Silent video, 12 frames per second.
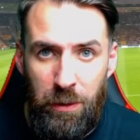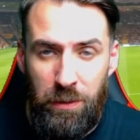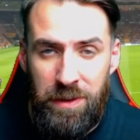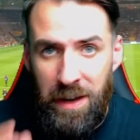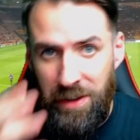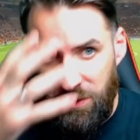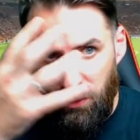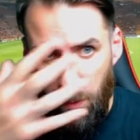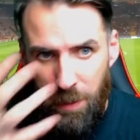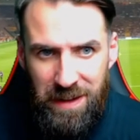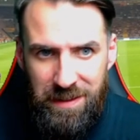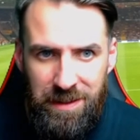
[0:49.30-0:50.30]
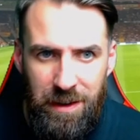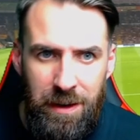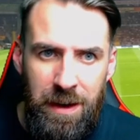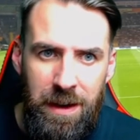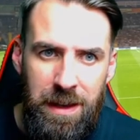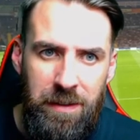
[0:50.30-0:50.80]
avec son masque,
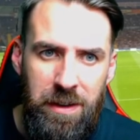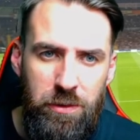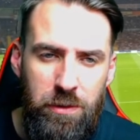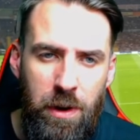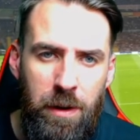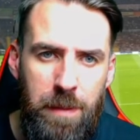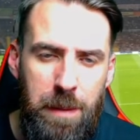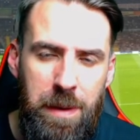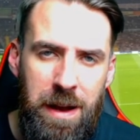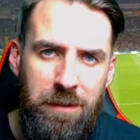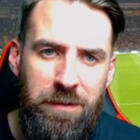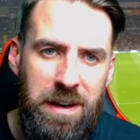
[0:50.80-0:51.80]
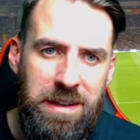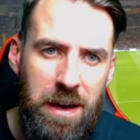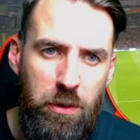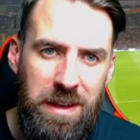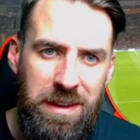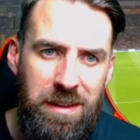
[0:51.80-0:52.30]
il y avait du euh, Babel,
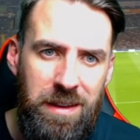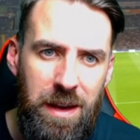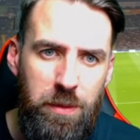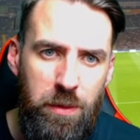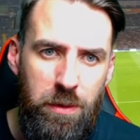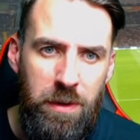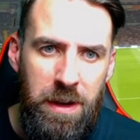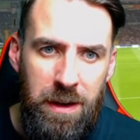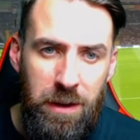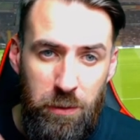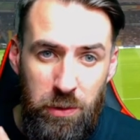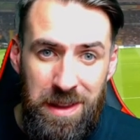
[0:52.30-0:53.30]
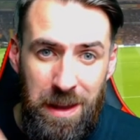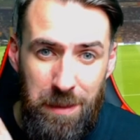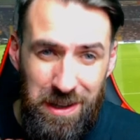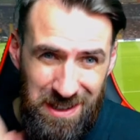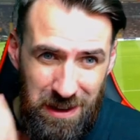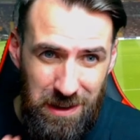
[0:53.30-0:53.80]
Falcao qui était très bon, Louis
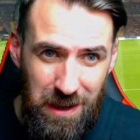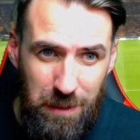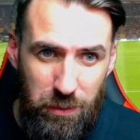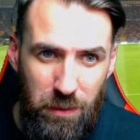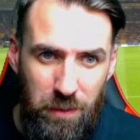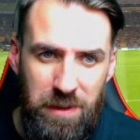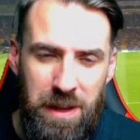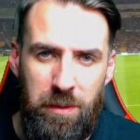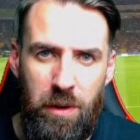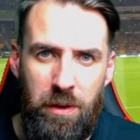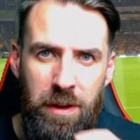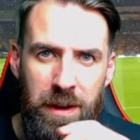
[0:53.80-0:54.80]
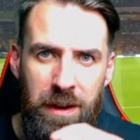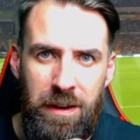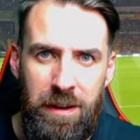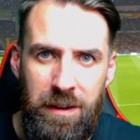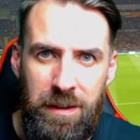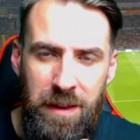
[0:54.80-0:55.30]
Ndama qui était très bon évidemment,
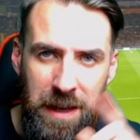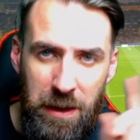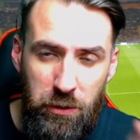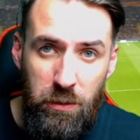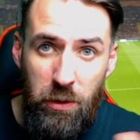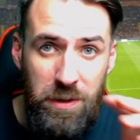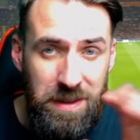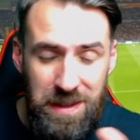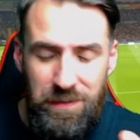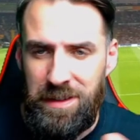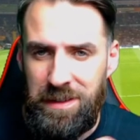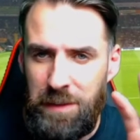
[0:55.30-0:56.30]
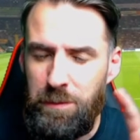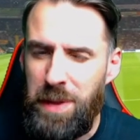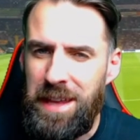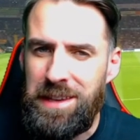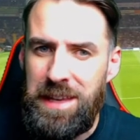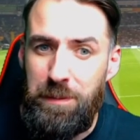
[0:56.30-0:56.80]
Nagatomo aussi, enfin c'était une
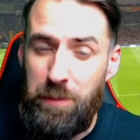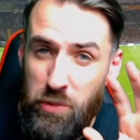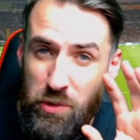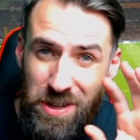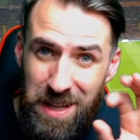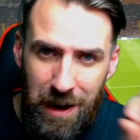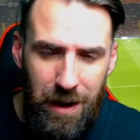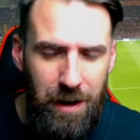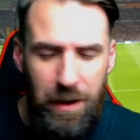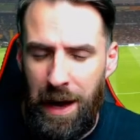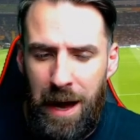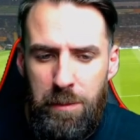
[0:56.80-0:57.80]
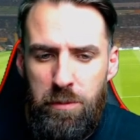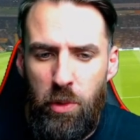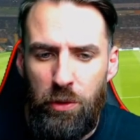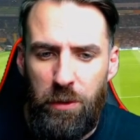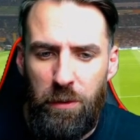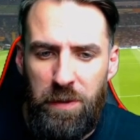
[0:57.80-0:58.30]
belle équipe, Nuslera un
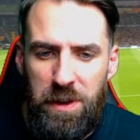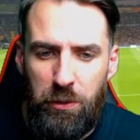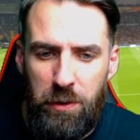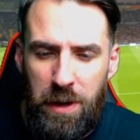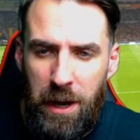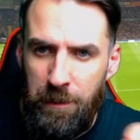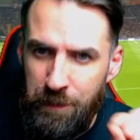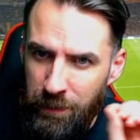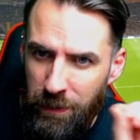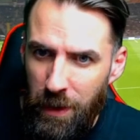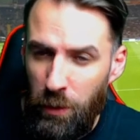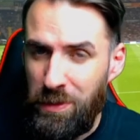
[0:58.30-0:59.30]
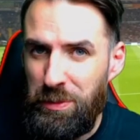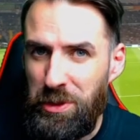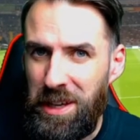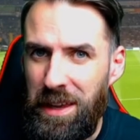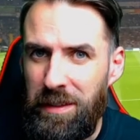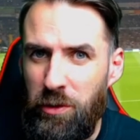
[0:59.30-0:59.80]
monstre fini en tout cas, on s'est
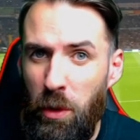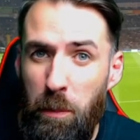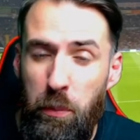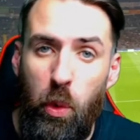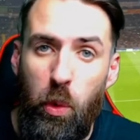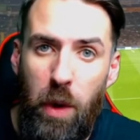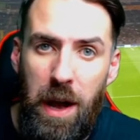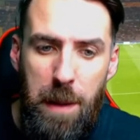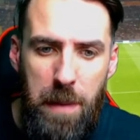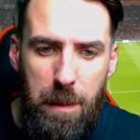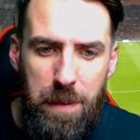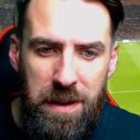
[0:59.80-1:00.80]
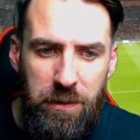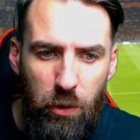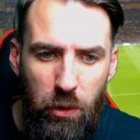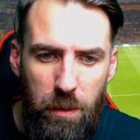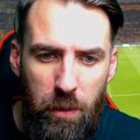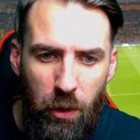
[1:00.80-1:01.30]
posé la question pourquoi Mbappé
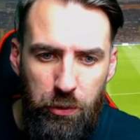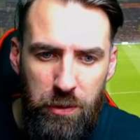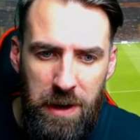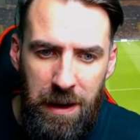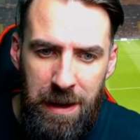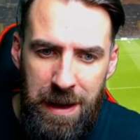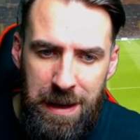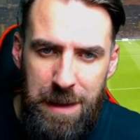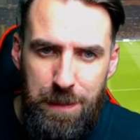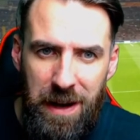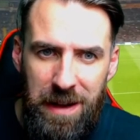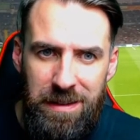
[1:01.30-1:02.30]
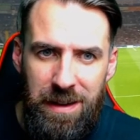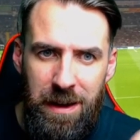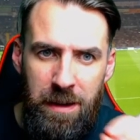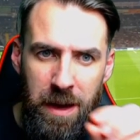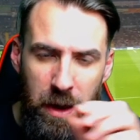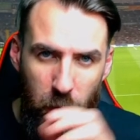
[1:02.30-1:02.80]
sur le banc. En tout cas, les
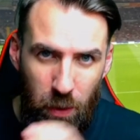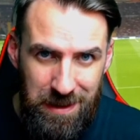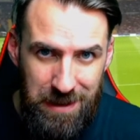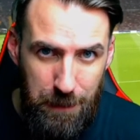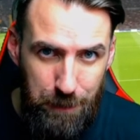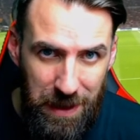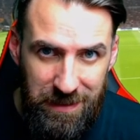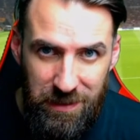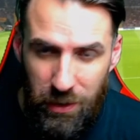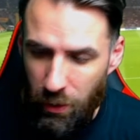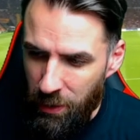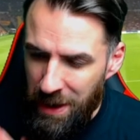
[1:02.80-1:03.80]
Parisiens ont été patients.